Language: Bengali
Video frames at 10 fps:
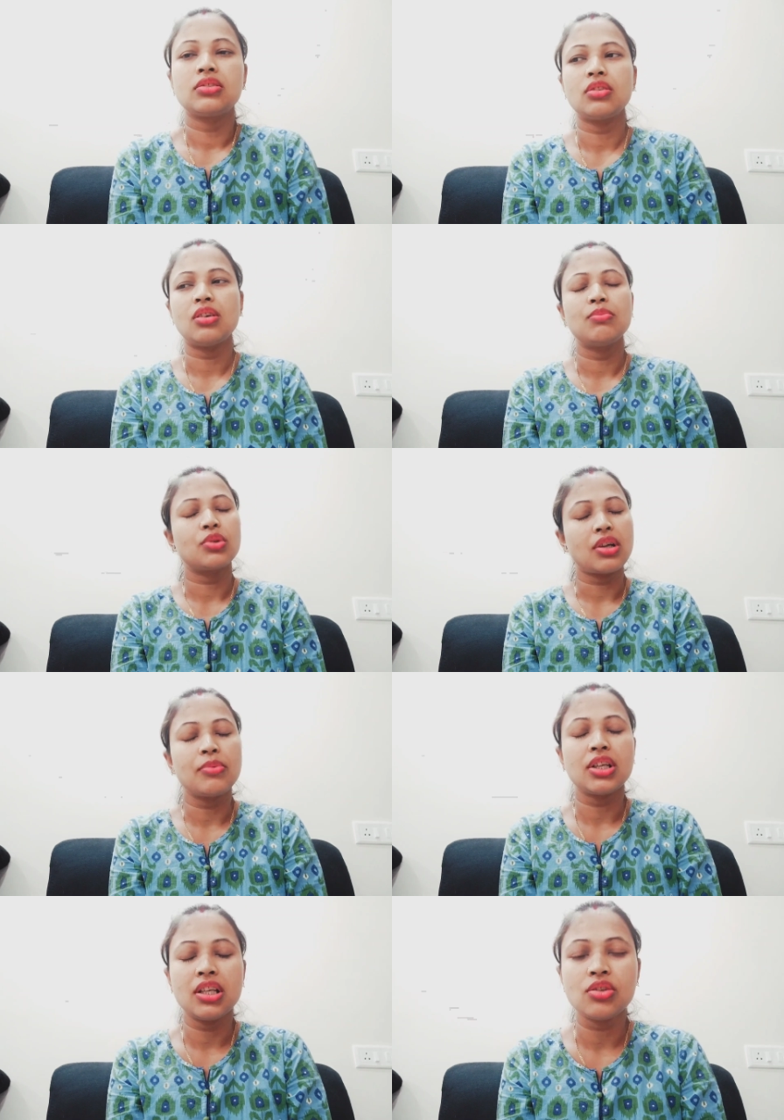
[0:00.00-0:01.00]
তো
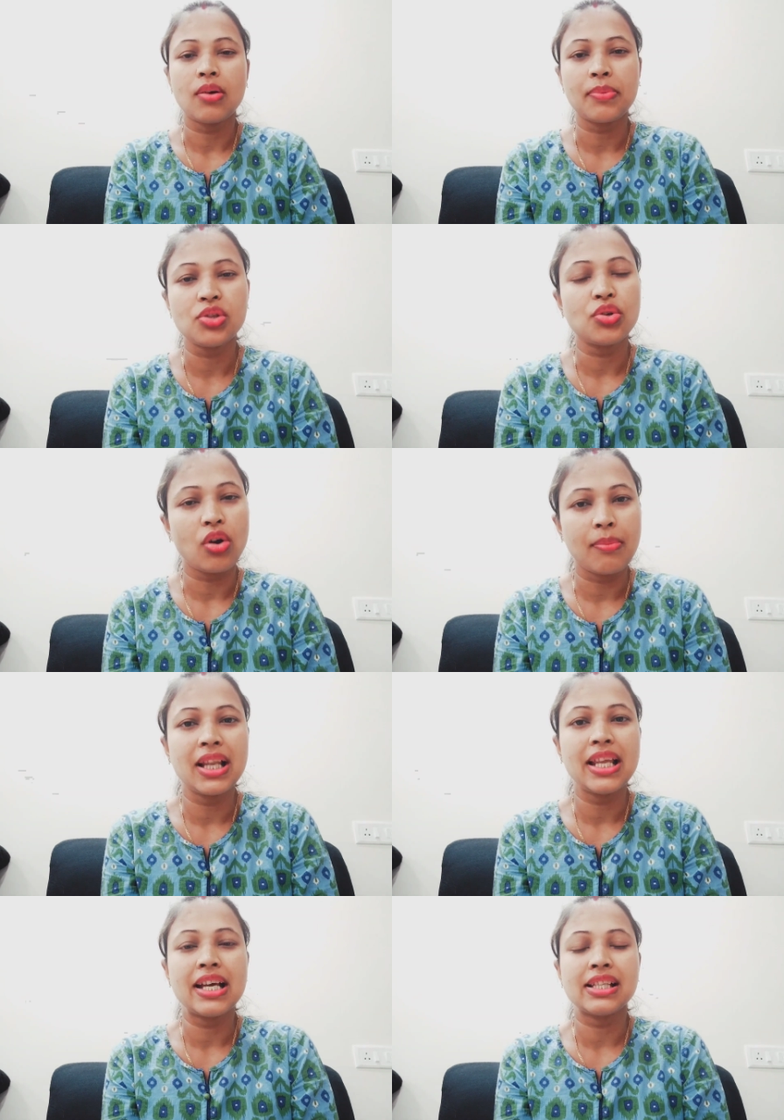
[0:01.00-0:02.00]
মোটামুটি সব কিছু
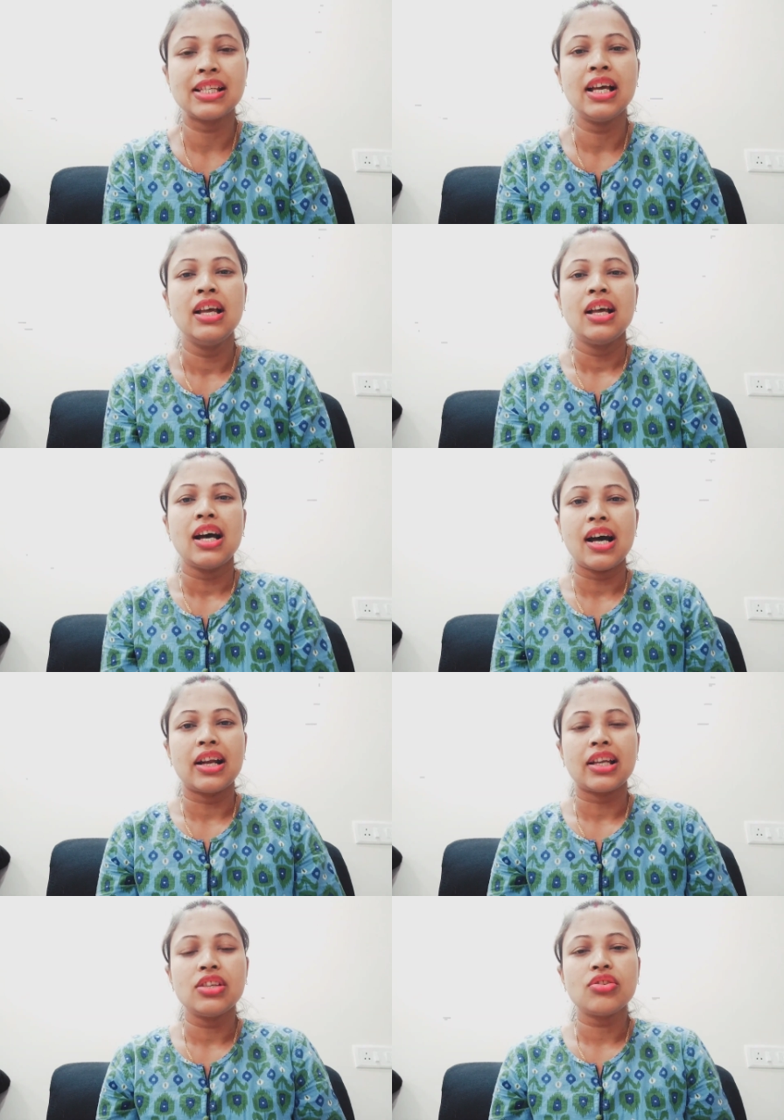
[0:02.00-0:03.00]
নর্মালি আছে
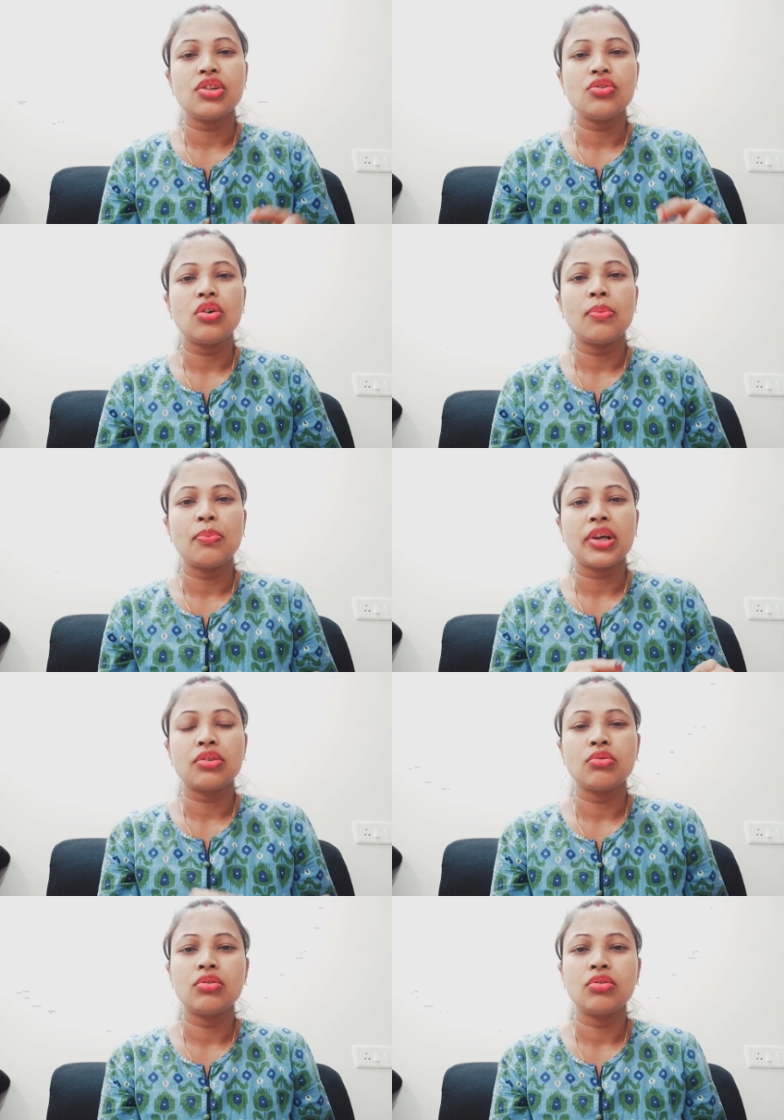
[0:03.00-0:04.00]
আর কিছু কিছু অল্প
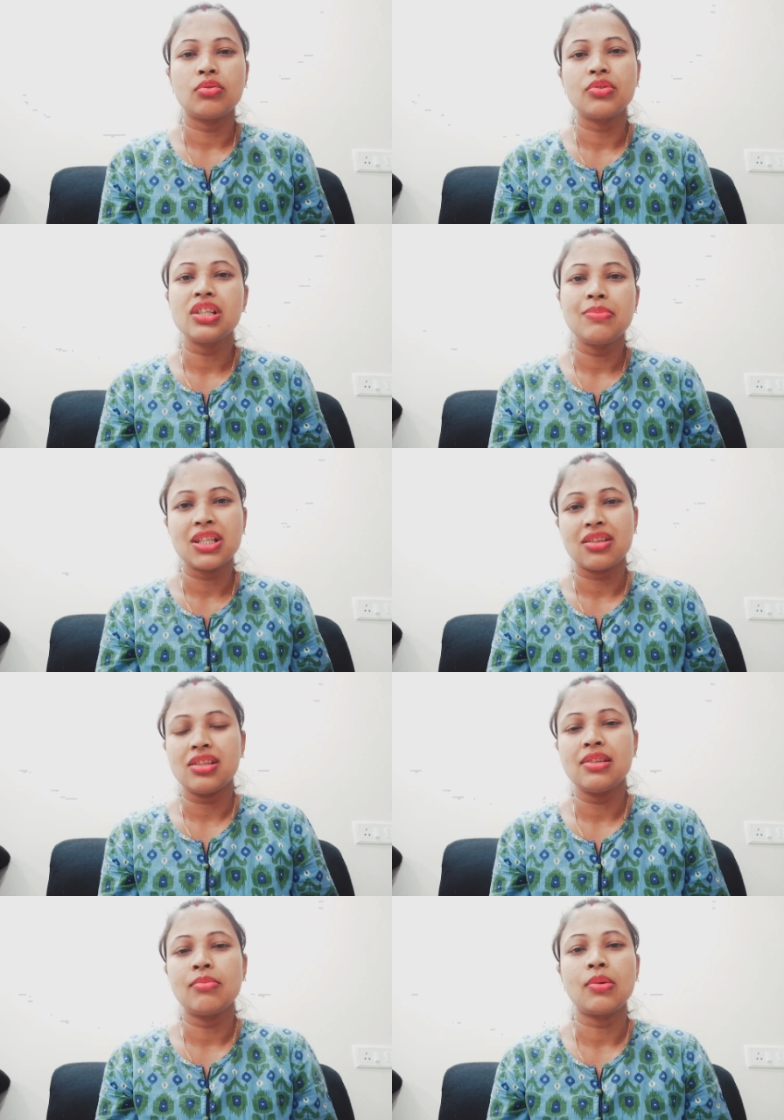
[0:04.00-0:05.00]
একটু উনিশ বিশ আছে
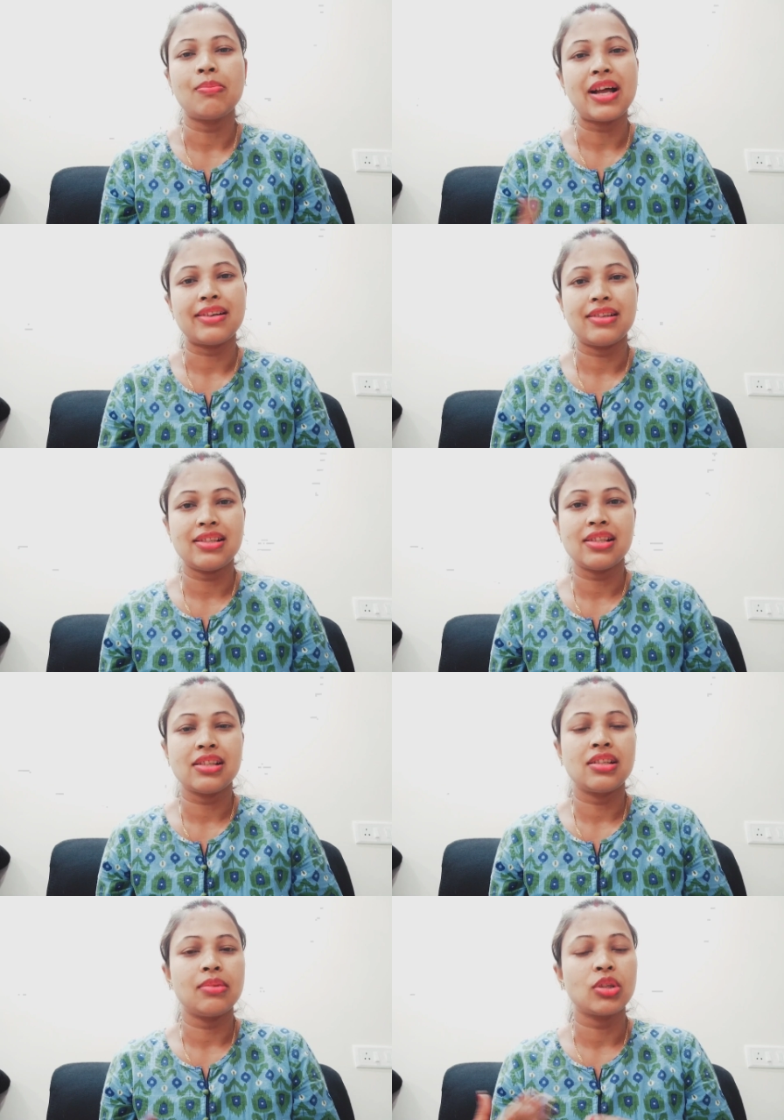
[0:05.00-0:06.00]
যেমন ব্লাড
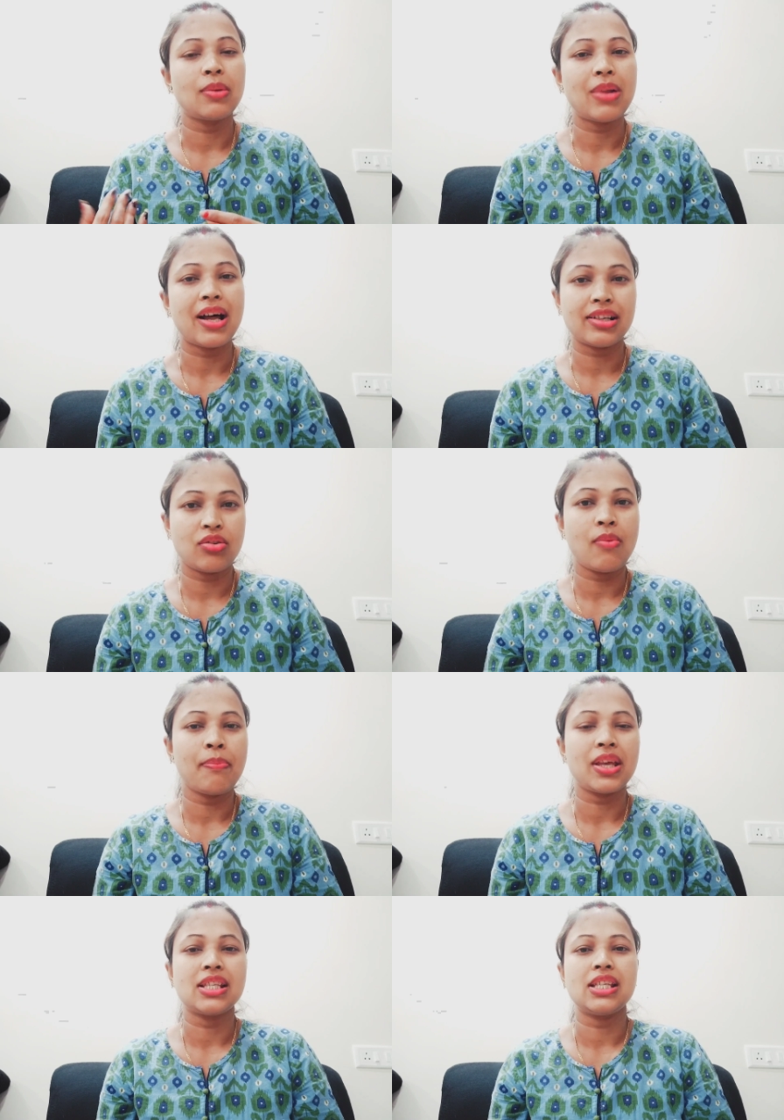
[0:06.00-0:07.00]
টেস্টের মধ্যে ব্লাড কম
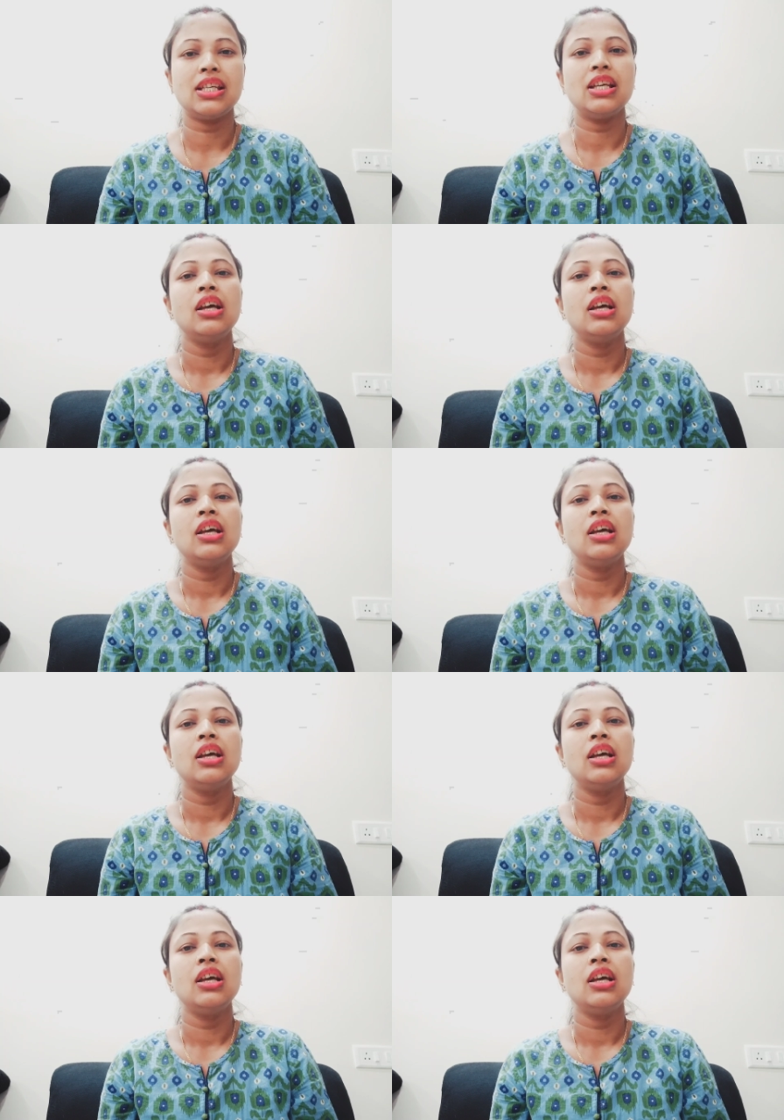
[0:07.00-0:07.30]
পেয়েছি